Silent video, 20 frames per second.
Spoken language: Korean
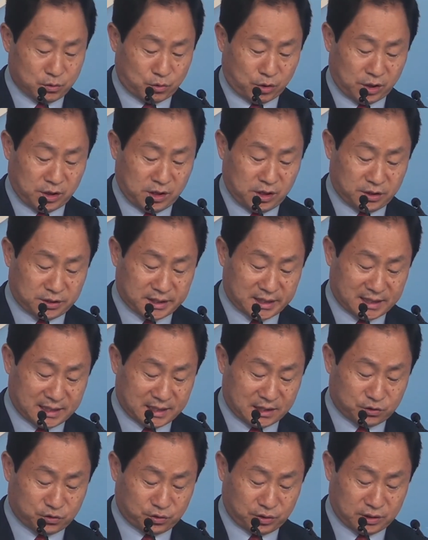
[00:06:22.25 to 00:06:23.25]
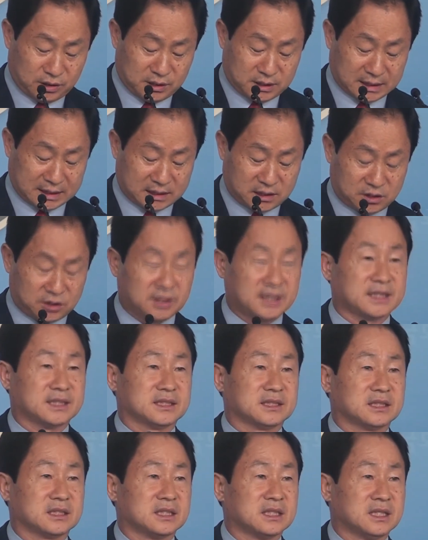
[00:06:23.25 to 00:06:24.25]
권력의 하수인을
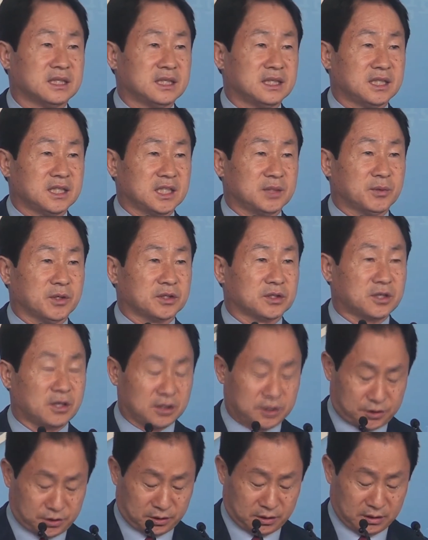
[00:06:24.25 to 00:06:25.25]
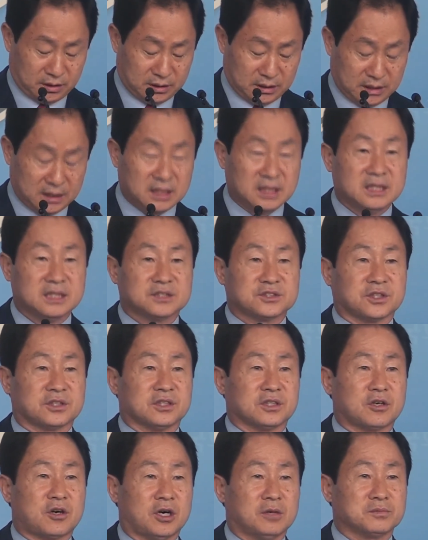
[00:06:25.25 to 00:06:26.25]
자처하는 이번 결정
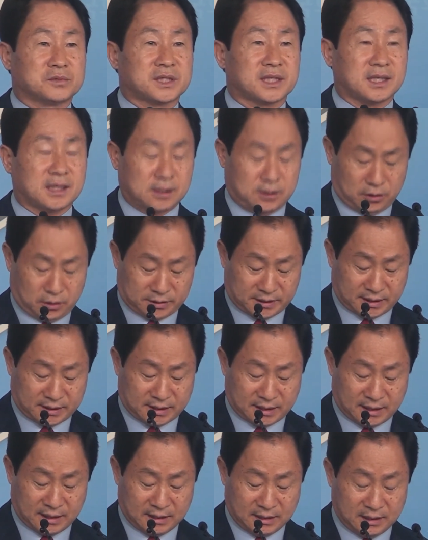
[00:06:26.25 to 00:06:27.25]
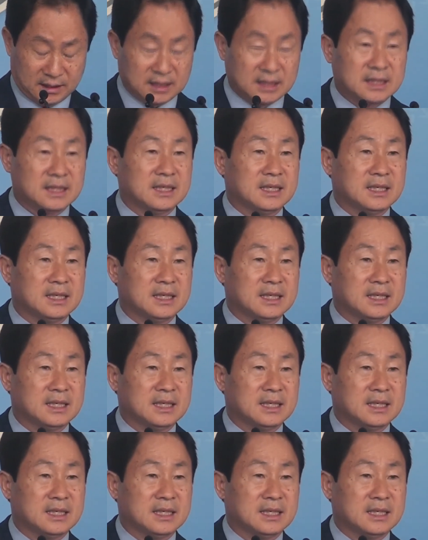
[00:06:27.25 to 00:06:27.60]
저는 검찰 역사상